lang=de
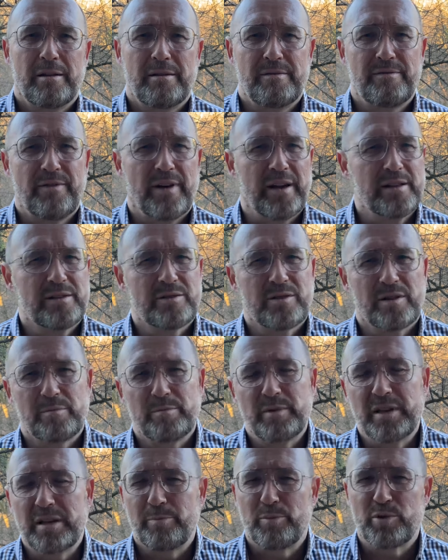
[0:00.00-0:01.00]
die Welt zu einem
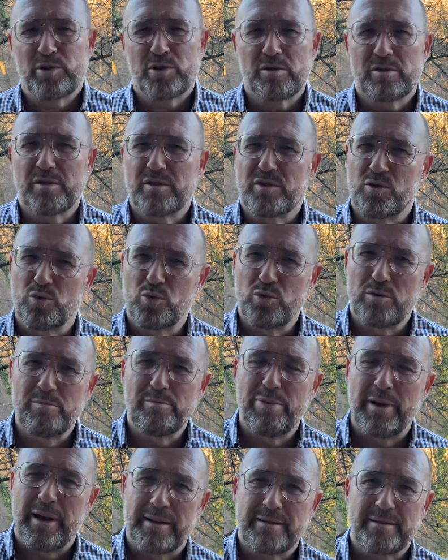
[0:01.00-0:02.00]
nicht besonders
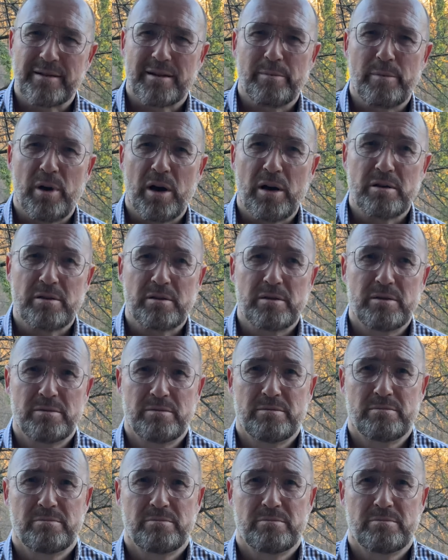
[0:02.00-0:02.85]
guten Platz gemacht?